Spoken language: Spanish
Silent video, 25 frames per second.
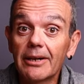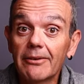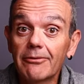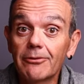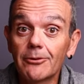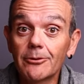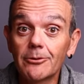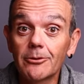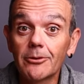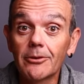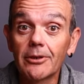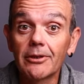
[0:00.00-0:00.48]

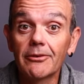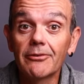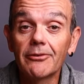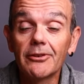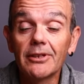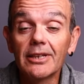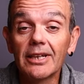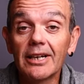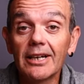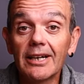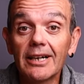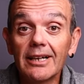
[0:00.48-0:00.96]

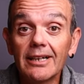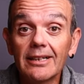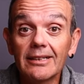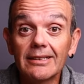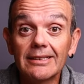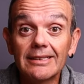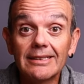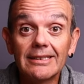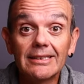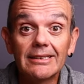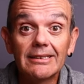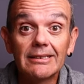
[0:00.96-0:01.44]
fotografía
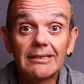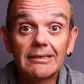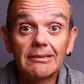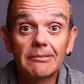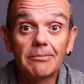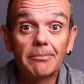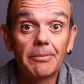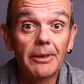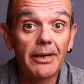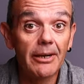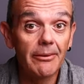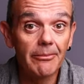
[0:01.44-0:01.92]

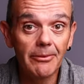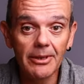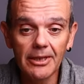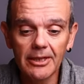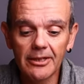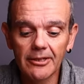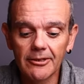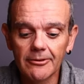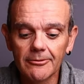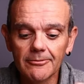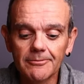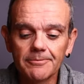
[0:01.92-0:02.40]
y para
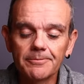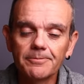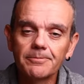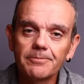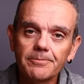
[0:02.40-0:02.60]
vídeo.